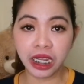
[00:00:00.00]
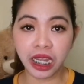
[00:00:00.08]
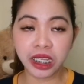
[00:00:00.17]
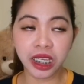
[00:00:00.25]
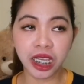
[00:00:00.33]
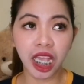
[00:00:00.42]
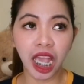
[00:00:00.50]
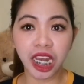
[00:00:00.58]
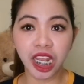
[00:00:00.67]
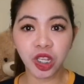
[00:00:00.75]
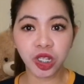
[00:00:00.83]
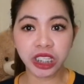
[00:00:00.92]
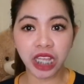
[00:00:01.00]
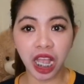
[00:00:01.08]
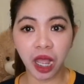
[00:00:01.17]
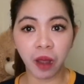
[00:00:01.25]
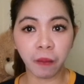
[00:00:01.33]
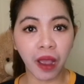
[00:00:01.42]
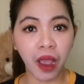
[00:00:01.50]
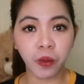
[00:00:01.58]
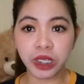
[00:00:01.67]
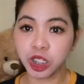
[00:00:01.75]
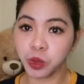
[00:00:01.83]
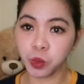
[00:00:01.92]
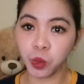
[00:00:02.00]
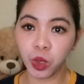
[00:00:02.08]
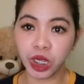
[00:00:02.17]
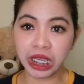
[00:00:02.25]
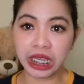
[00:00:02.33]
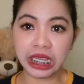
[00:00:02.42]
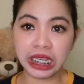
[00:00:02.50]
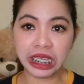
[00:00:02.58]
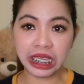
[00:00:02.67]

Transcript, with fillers: kasi galing yun sa pawis mo eh.